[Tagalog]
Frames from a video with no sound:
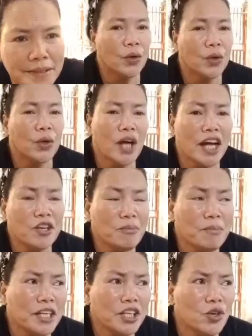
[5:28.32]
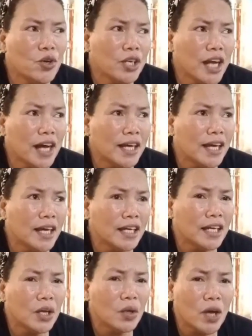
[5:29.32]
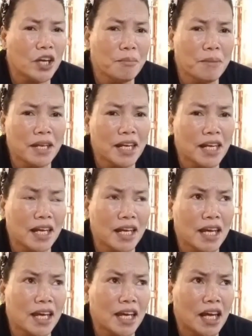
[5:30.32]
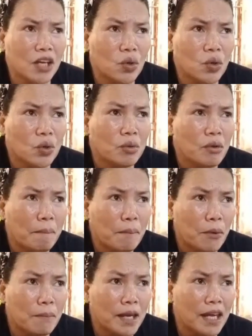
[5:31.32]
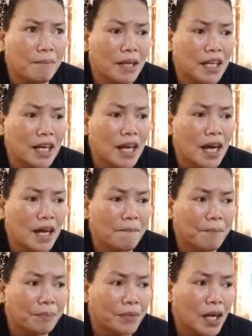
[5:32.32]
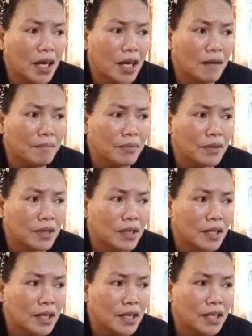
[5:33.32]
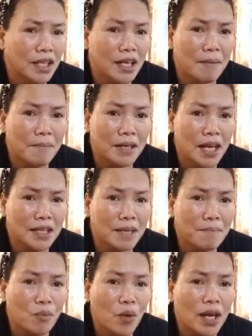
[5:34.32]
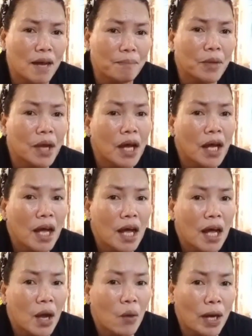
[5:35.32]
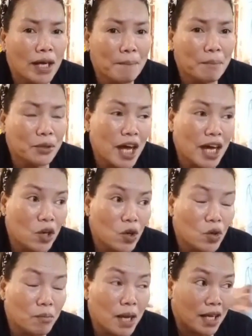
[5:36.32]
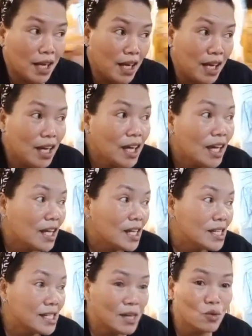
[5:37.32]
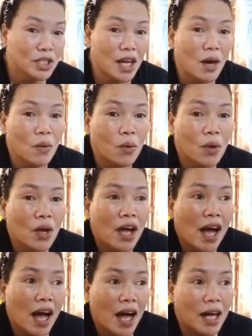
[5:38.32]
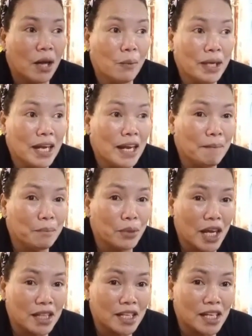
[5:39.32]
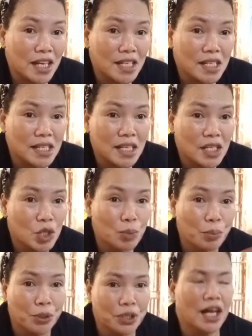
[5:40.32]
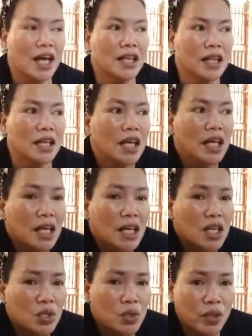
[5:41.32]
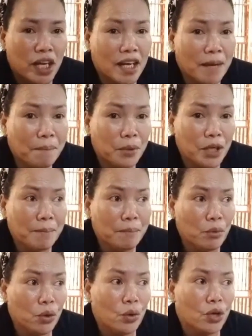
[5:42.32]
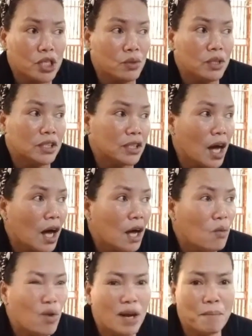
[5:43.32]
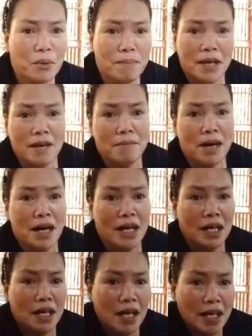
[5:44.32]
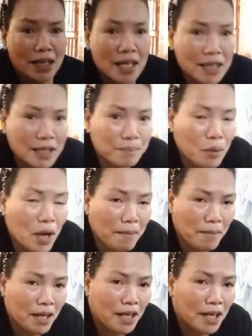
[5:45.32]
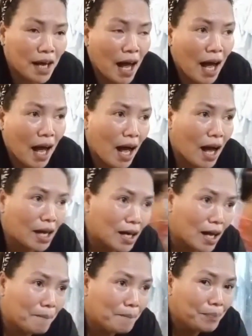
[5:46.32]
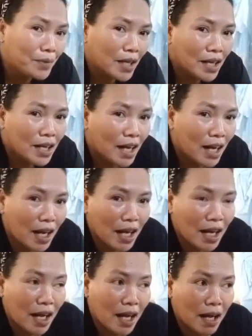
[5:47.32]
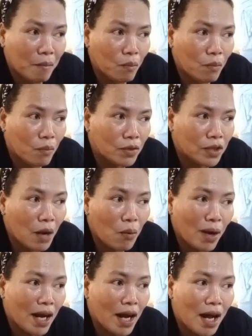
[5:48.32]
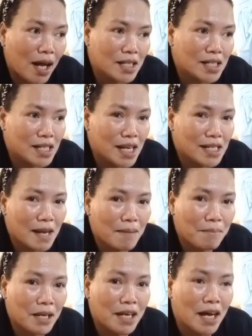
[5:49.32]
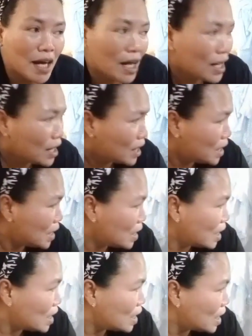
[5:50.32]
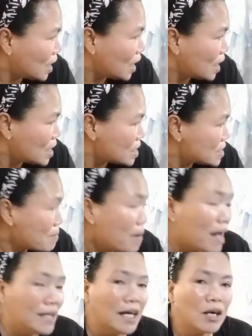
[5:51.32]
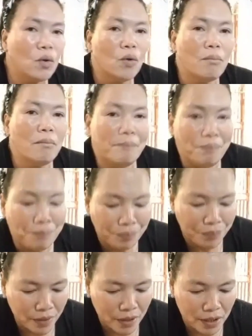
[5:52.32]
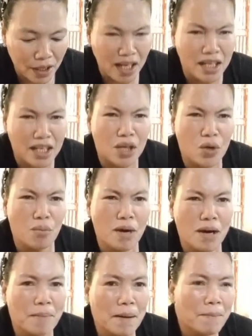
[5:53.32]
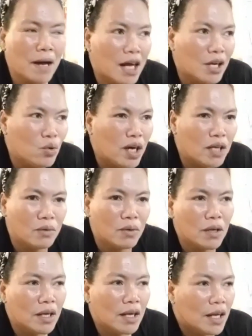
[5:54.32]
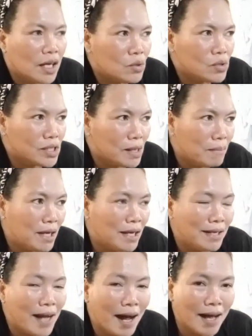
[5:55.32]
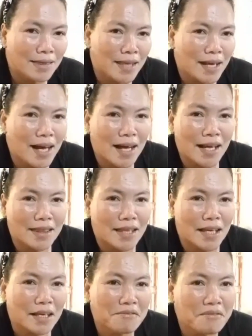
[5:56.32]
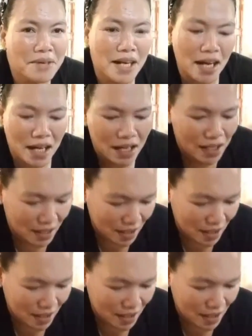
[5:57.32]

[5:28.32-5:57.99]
Kung ano man yung naging kung ano man ang naging ano problema nila, um hindi naman natin po alam. Huwag na po tayong makisawsaw. Ang gawin na lang po natin is suportahan. So yan, ang, yan po yung resulta. Walang problema. Lahat-lahat po kami nagkakaharap um, na walang sinasabi na samaan ng loob. Hindi yung magpapaano-ano. Yung sabihin, gaganti, gaganti. Wala.